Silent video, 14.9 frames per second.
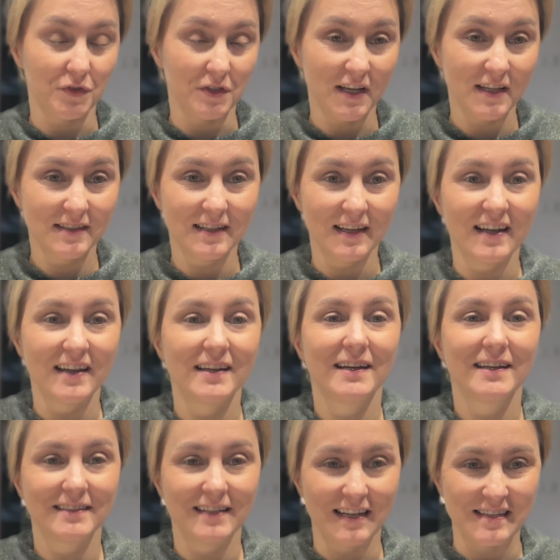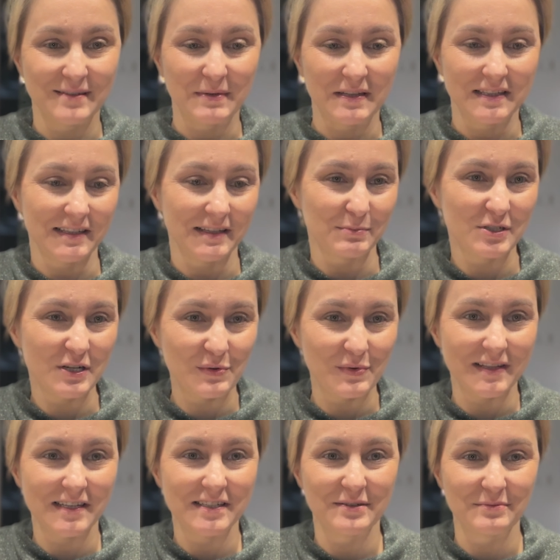wyjęte, teraz będę je
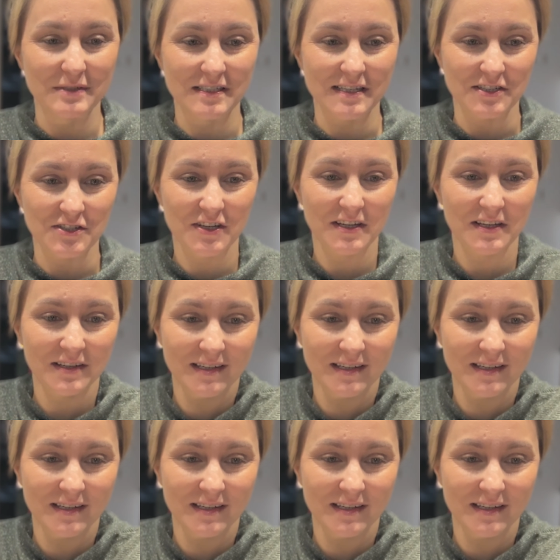przekładać do miseczki.